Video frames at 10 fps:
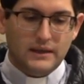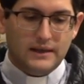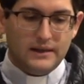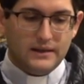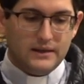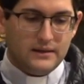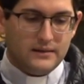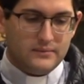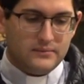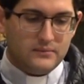
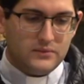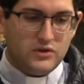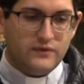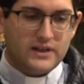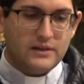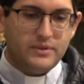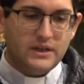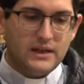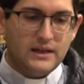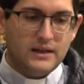eh, ci fa
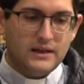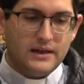capire